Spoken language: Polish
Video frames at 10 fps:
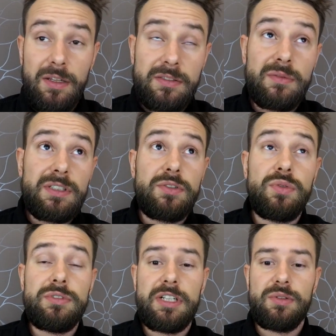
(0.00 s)
Y, są też
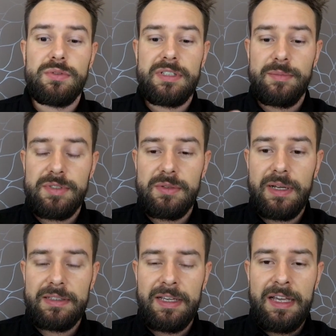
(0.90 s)
ludzie, którzy na
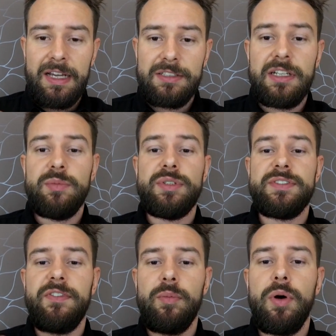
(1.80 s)
przykład chcieliby
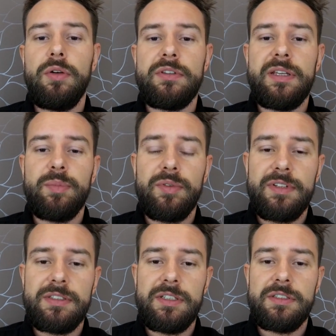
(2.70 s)
swobodnie
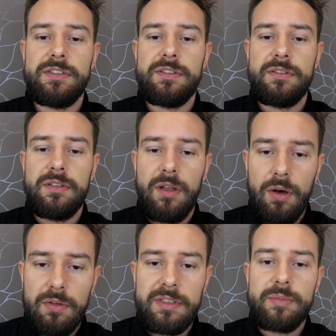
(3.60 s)
powiedzieć
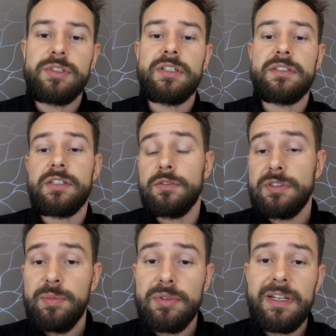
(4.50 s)
o tym, że
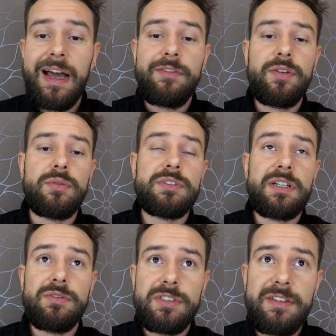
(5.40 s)
czegoś nie potrafią,
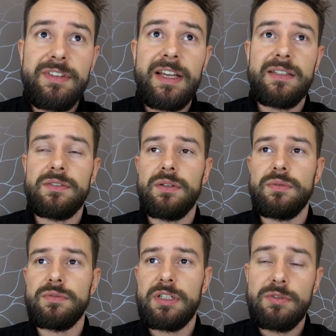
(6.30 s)
czegoś nie wiedzą,
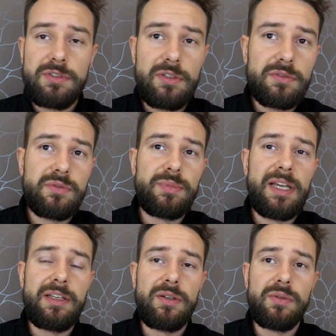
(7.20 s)
czegoś nie
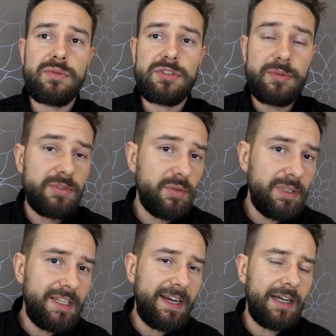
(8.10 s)
rozumieją, z czymś
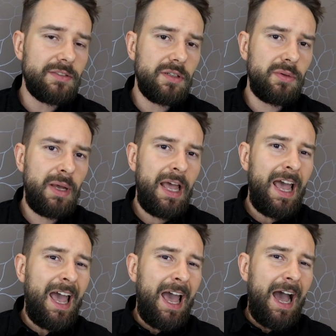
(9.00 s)
sobie nie radzą,
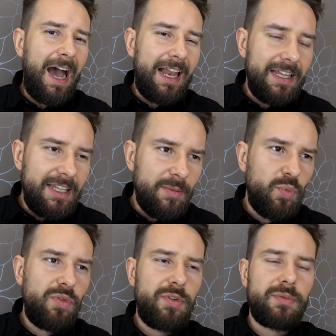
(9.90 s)
ale nie
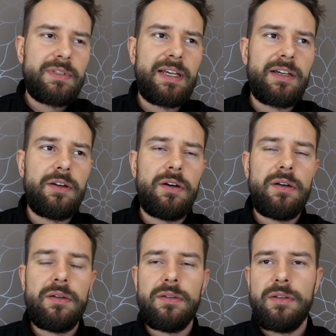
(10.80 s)
mówią
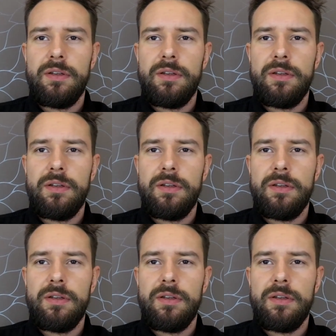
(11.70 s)
tego,